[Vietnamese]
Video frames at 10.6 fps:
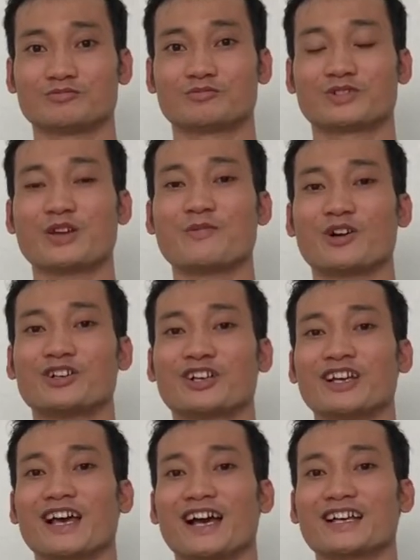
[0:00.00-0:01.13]
khi mọi người nghĩ
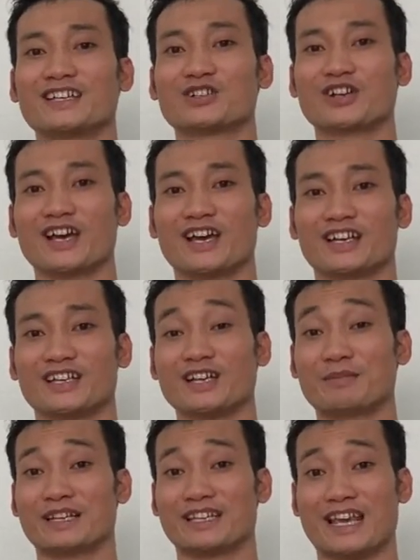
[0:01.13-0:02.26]
là ăn keto diet nghĩa là
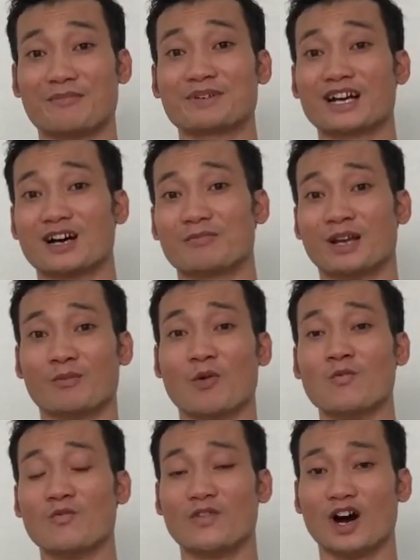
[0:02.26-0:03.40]
mình giảm cơm nè
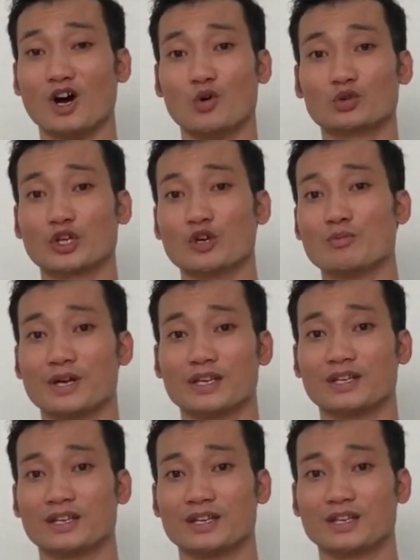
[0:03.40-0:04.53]
bún phở hủ tiếu mì
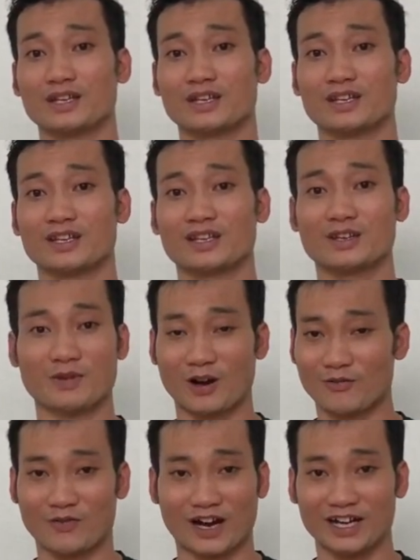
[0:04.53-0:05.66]
nhưng mà không
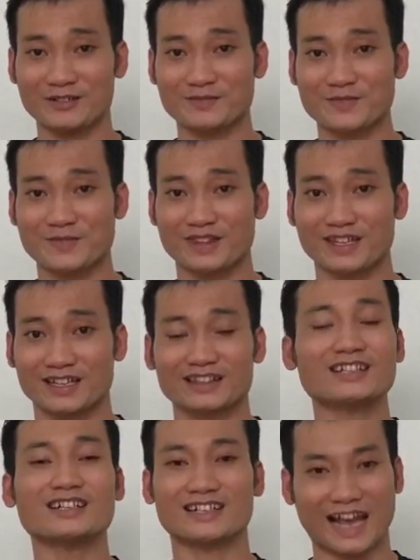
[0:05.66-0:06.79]
phải
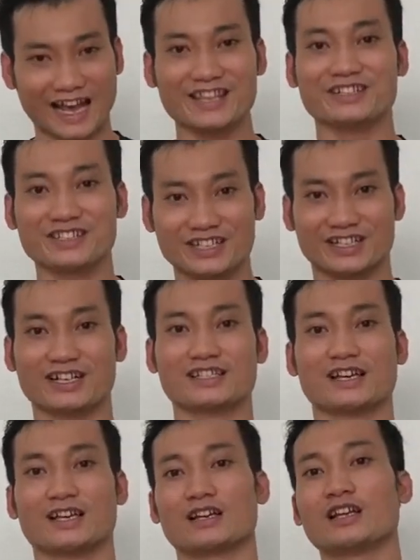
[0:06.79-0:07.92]
tất cả những gì có
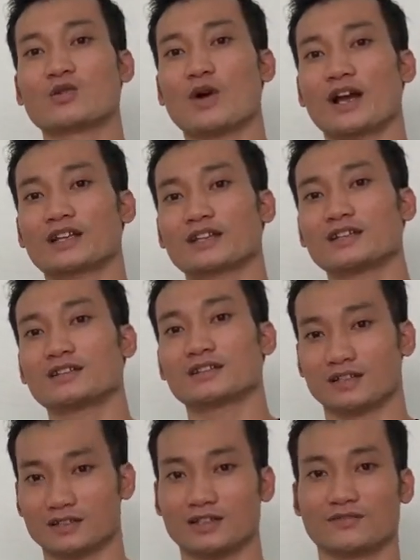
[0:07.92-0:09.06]
sẽ liên quan tới
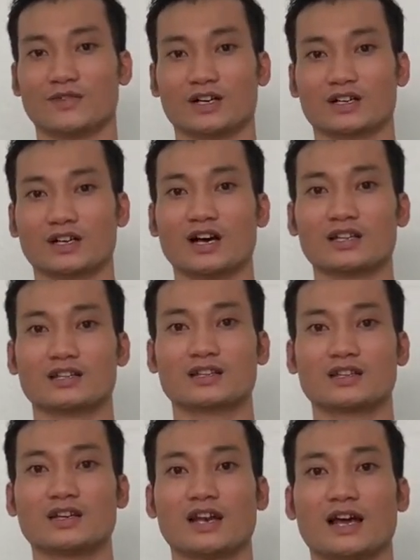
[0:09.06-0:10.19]
thực thực vật đó
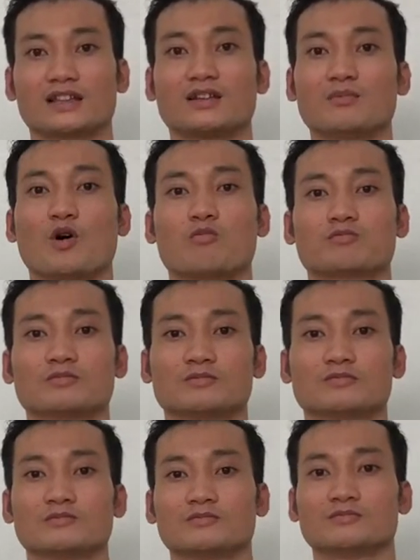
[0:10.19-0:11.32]
chính là tinh bột
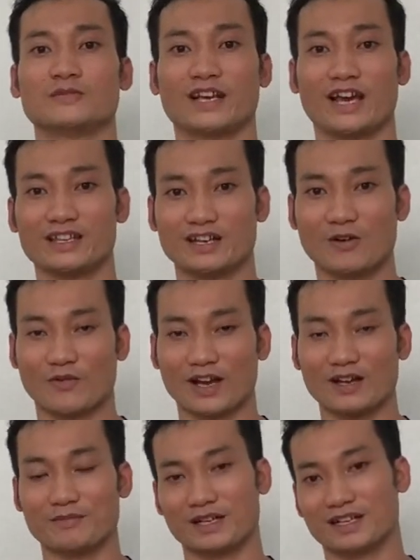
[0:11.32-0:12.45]
chẳng hạn như không phải là
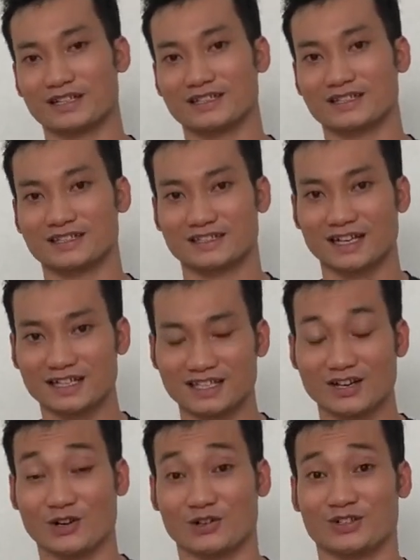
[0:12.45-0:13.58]
mình các chế
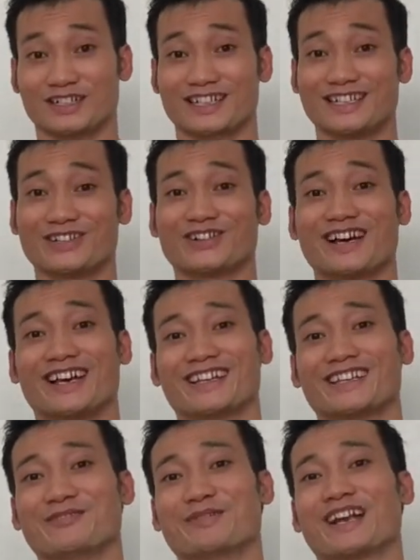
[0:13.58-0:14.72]
độ keto diet
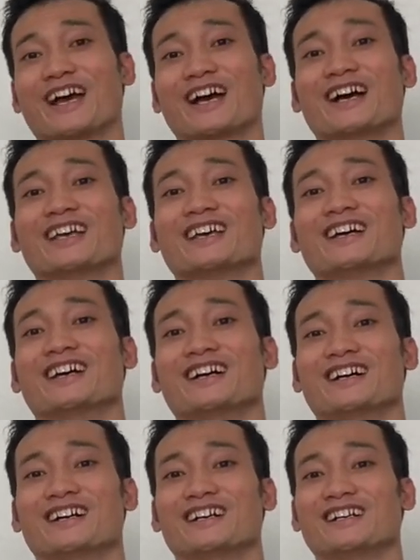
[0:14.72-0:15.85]
thì mình ăn
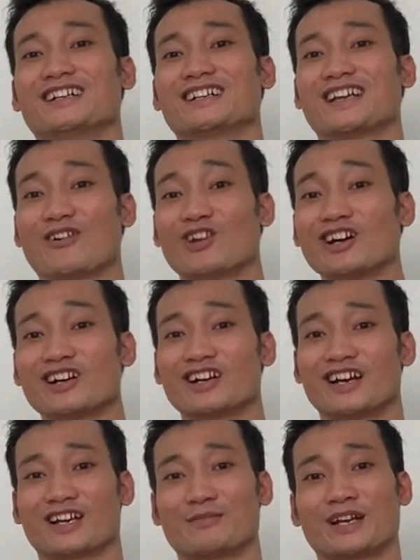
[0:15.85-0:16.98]
uh, gạo lứt
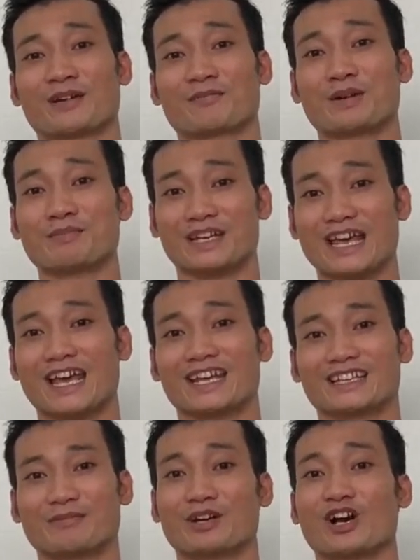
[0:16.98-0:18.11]
hoặc là mình ăn bánh mì đen
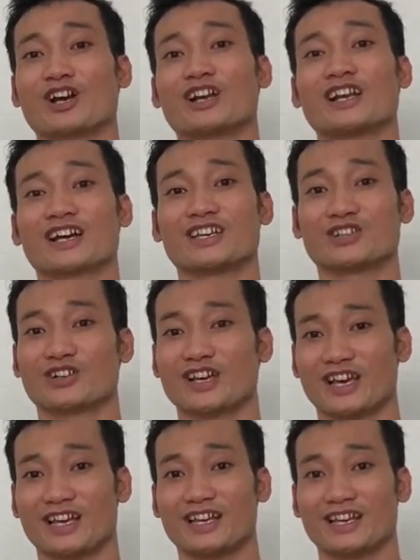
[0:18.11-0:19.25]
thì mình gọi đó là keto
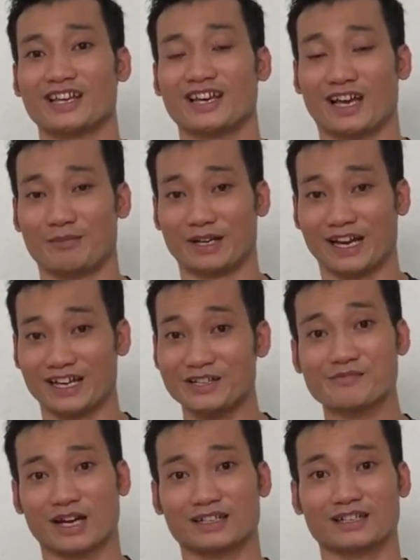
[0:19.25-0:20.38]
diet hay là mình ăn yếu
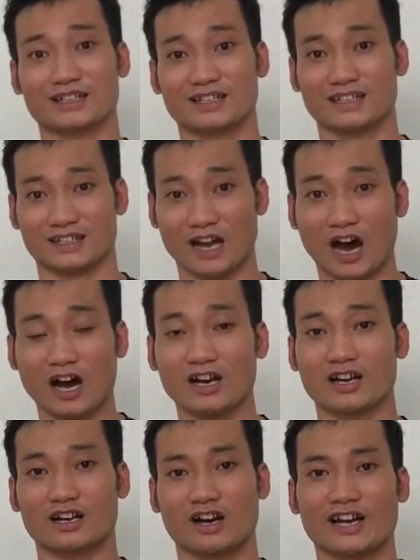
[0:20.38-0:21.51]
mạch thì đó
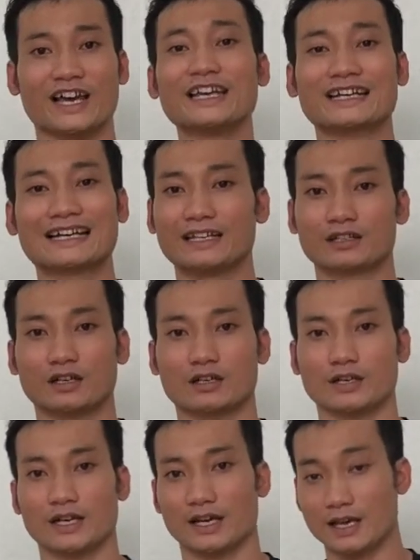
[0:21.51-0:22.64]
gọi là ít linh thôi có
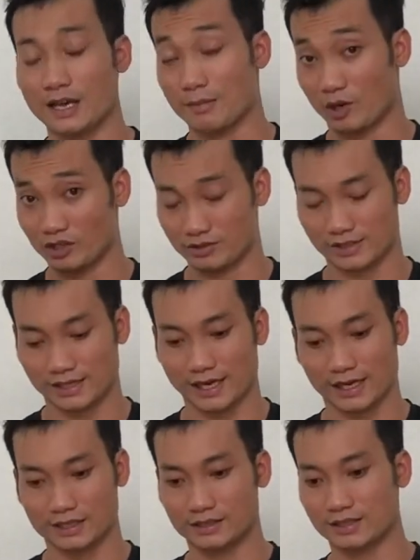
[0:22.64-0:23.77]
nghĩa là mọi người sẽ
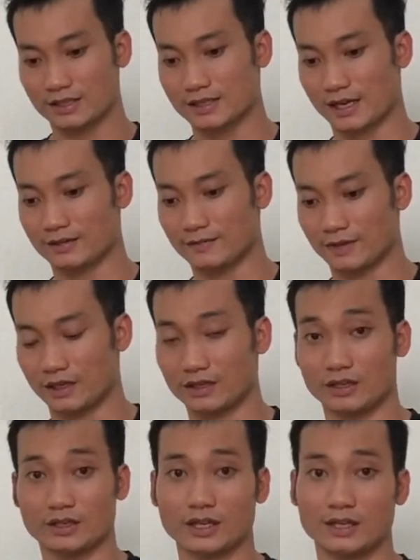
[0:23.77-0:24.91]
ăn những cái sản uh,
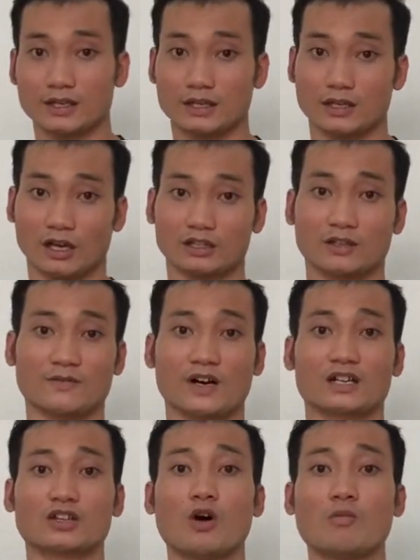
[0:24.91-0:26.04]
những cái loại thực vật
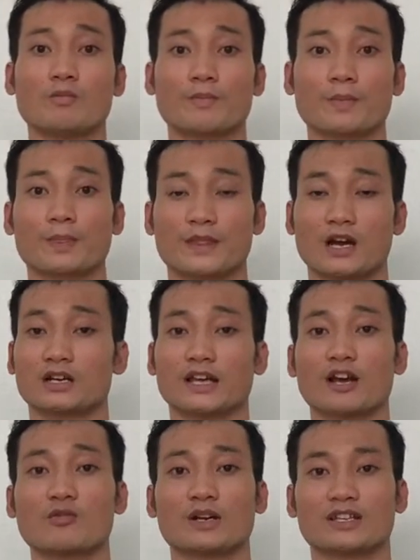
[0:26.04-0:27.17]
tốt cho cơ thể
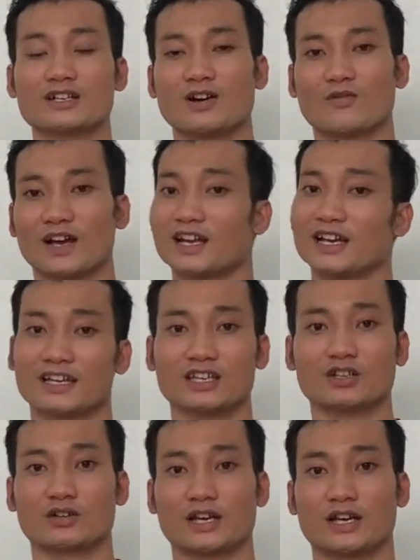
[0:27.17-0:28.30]
của mình chứ không phải đó là keto
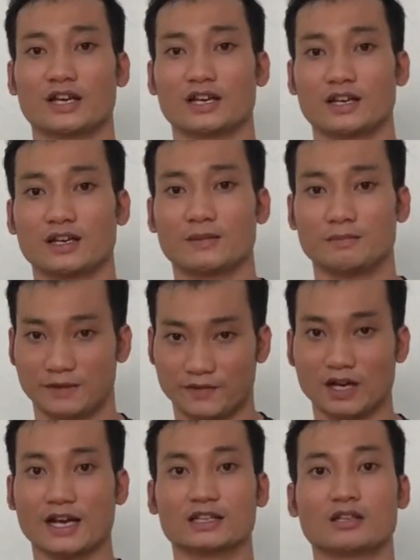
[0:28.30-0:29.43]
diet à. mình vẫn
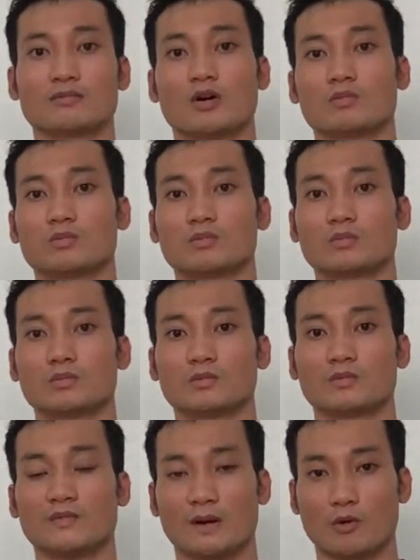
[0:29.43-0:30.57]
ăn tinh bột
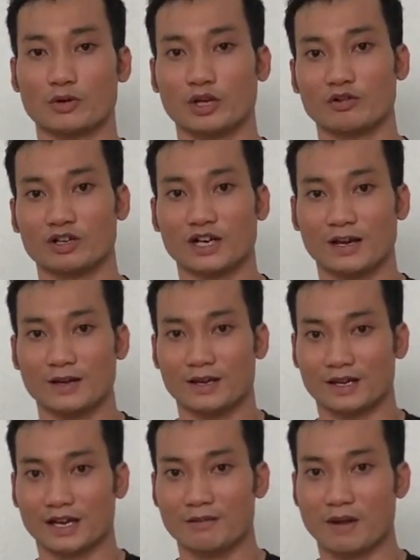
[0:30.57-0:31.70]
và một điều nữa là
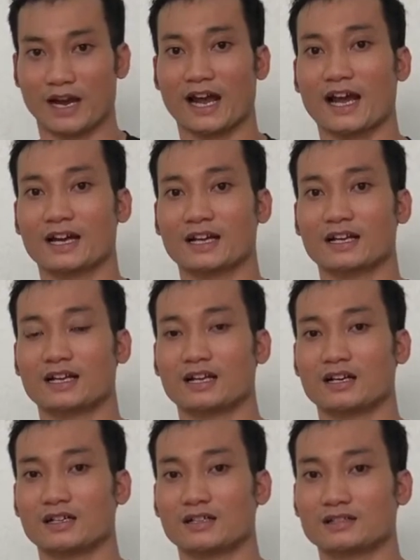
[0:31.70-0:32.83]
các bạn ăn
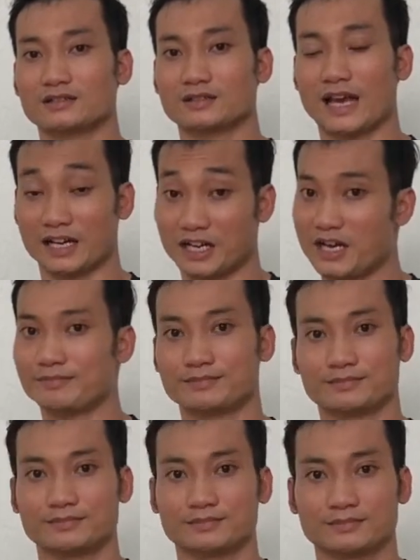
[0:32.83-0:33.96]
uh, hạt nêm
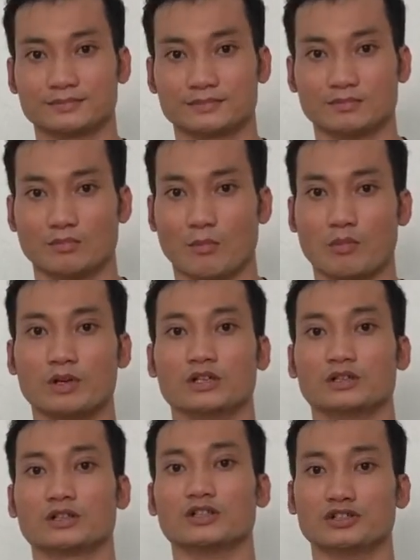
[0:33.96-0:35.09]
một
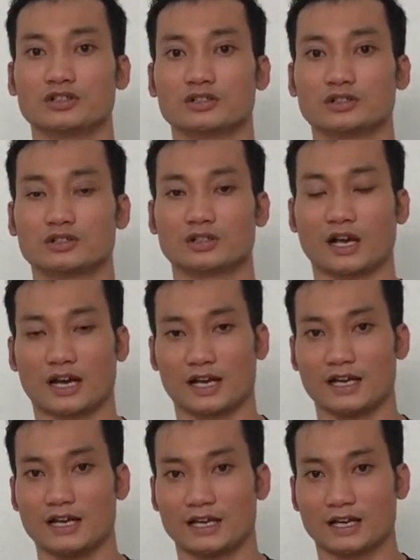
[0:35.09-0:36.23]
lượng đường hoặc là
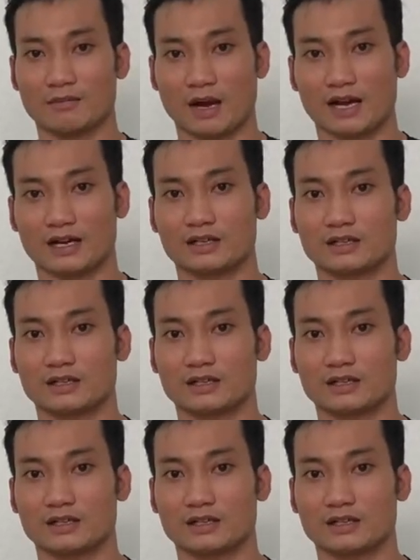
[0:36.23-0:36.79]
các bạn